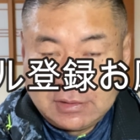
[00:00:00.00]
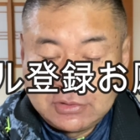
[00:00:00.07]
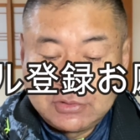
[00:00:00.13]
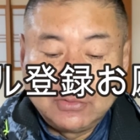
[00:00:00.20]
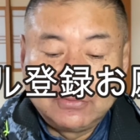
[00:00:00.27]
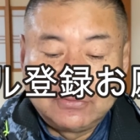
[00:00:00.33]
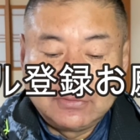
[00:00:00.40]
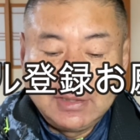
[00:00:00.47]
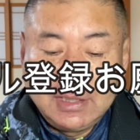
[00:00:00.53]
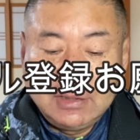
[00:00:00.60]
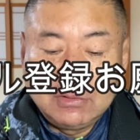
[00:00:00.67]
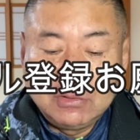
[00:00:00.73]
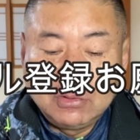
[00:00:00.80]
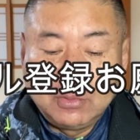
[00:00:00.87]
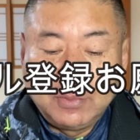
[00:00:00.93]
上手
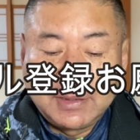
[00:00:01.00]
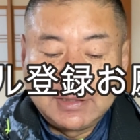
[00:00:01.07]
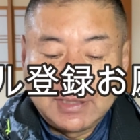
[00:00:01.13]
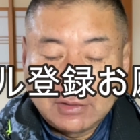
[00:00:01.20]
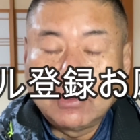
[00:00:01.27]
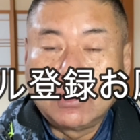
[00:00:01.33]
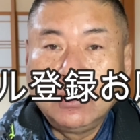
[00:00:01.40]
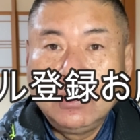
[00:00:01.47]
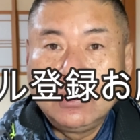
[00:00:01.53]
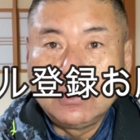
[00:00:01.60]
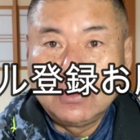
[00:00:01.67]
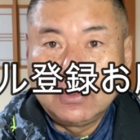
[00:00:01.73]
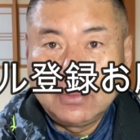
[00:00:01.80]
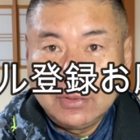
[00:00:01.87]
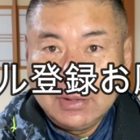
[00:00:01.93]
に売るべきだと
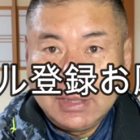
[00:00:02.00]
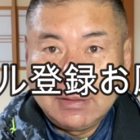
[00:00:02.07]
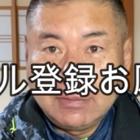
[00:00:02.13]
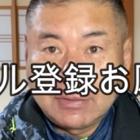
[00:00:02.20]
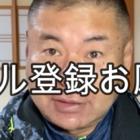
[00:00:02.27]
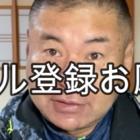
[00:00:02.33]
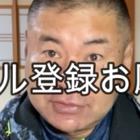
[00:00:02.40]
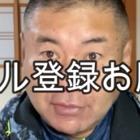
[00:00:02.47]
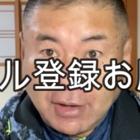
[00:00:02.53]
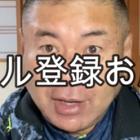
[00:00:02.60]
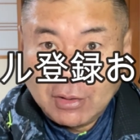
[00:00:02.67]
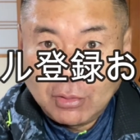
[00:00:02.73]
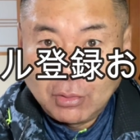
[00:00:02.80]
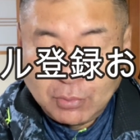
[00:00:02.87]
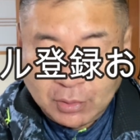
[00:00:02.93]
いうふうに私
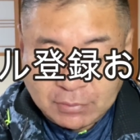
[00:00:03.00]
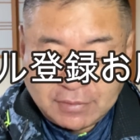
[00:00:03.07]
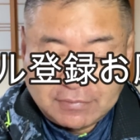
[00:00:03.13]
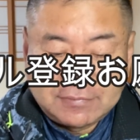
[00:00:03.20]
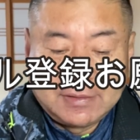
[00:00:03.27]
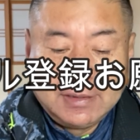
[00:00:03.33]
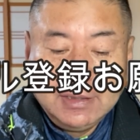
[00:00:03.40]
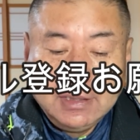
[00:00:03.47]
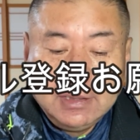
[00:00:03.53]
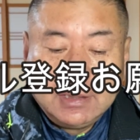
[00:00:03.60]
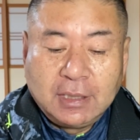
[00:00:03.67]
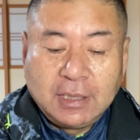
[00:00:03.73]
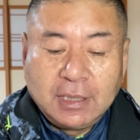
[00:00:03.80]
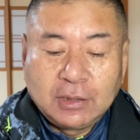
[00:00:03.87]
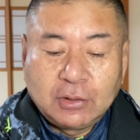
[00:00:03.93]
は思います。
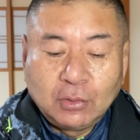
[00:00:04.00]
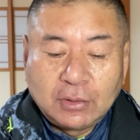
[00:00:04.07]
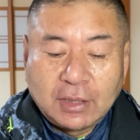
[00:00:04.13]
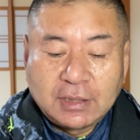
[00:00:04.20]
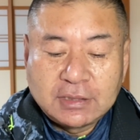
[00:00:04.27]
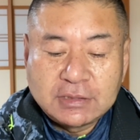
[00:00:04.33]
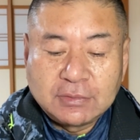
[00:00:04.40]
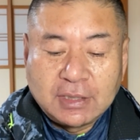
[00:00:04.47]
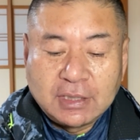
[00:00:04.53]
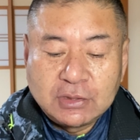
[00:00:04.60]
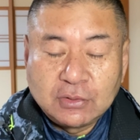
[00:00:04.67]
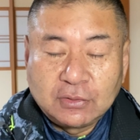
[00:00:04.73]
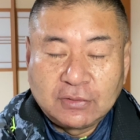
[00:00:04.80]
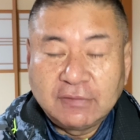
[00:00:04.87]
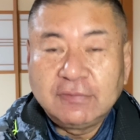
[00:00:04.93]
えー、今日の話は以
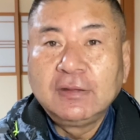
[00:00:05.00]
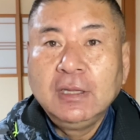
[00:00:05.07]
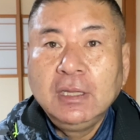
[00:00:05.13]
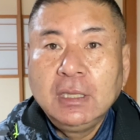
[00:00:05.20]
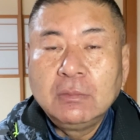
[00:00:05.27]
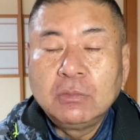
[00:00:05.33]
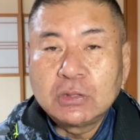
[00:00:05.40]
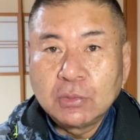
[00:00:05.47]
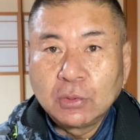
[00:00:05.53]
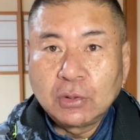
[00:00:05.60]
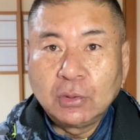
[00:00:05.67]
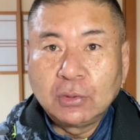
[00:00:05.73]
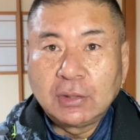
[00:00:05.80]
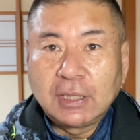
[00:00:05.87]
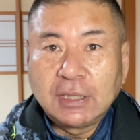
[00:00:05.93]
上です。もしも
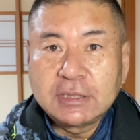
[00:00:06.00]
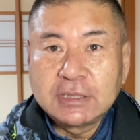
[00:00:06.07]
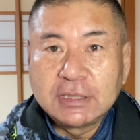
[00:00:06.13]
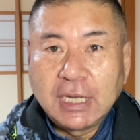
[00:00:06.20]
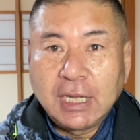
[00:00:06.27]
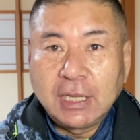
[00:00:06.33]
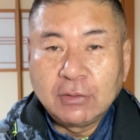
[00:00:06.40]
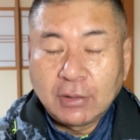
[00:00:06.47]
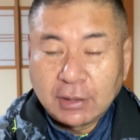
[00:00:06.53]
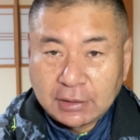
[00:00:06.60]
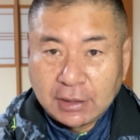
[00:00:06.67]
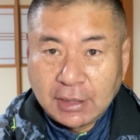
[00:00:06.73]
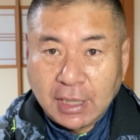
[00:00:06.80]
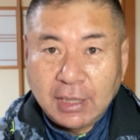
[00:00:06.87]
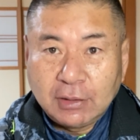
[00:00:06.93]
今日の話が良かっ
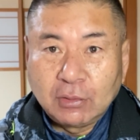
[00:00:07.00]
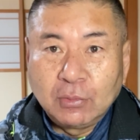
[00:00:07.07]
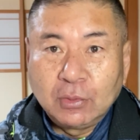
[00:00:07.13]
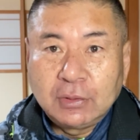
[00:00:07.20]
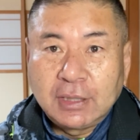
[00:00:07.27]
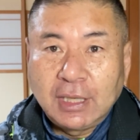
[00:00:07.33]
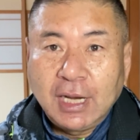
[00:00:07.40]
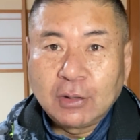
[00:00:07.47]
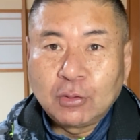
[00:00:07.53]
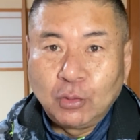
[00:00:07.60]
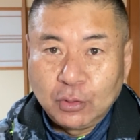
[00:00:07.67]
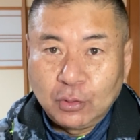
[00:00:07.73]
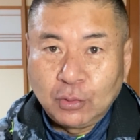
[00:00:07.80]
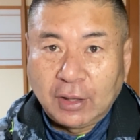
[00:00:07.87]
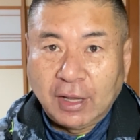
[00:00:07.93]
たなと思ったら
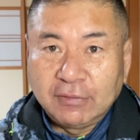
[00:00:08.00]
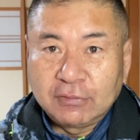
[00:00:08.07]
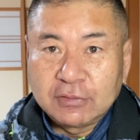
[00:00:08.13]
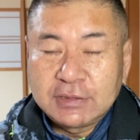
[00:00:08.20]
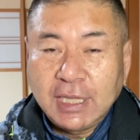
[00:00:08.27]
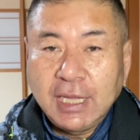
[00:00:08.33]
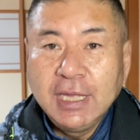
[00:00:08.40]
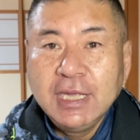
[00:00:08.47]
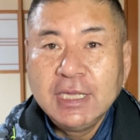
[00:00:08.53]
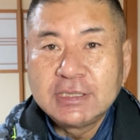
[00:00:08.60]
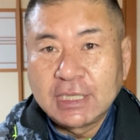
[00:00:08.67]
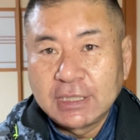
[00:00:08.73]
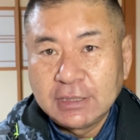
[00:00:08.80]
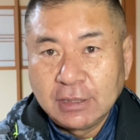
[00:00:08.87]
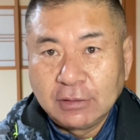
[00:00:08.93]
高評価、そして
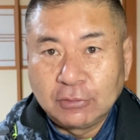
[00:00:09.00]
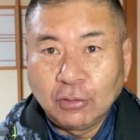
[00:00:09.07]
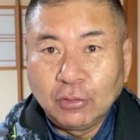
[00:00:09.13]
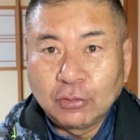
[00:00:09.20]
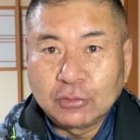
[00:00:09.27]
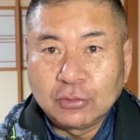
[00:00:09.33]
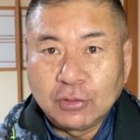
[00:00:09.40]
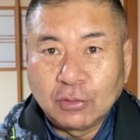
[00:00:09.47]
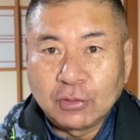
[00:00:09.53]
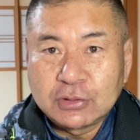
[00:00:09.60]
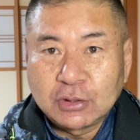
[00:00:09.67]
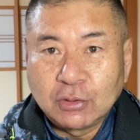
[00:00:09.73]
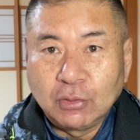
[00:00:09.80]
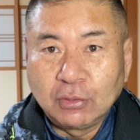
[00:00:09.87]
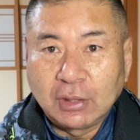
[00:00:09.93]
チャンネル登録よろ
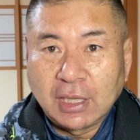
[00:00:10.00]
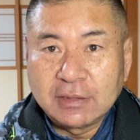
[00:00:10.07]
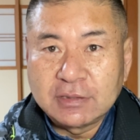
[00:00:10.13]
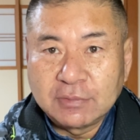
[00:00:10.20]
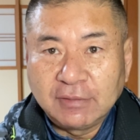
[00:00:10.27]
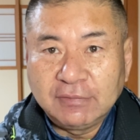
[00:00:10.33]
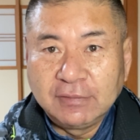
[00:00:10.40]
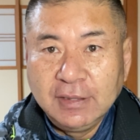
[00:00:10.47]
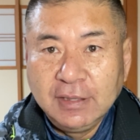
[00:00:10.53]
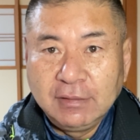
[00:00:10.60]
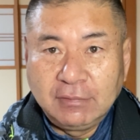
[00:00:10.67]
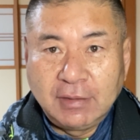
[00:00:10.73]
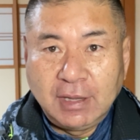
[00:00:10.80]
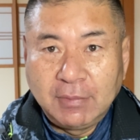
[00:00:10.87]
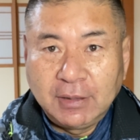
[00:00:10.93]
しくお願いします。
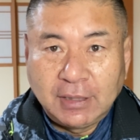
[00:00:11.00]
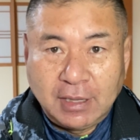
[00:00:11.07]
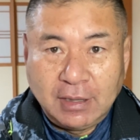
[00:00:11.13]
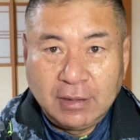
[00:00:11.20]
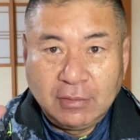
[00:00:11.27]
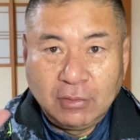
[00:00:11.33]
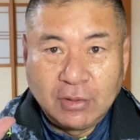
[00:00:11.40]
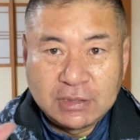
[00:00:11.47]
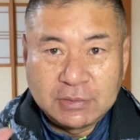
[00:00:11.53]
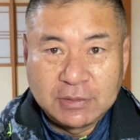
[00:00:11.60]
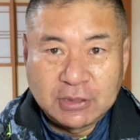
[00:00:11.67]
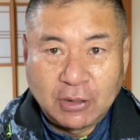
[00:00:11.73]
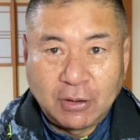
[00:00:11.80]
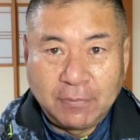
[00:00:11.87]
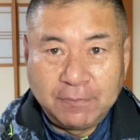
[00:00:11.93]
ではまたお会いし
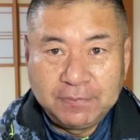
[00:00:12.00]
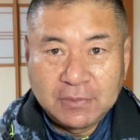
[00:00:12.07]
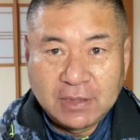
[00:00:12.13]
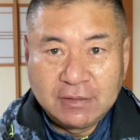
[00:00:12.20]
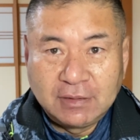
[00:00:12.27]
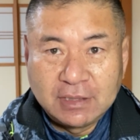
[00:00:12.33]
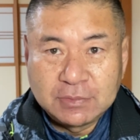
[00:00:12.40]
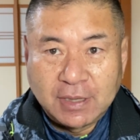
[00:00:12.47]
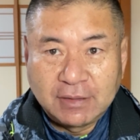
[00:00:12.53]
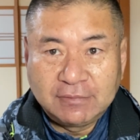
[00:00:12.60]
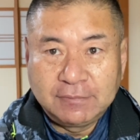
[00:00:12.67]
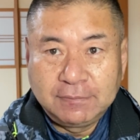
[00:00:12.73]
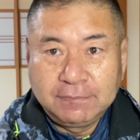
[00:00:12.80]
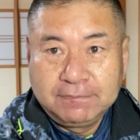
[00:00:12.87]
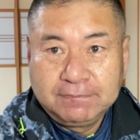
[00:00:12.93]
ましょう。失礼しま
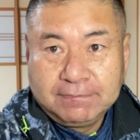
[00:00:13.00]
す。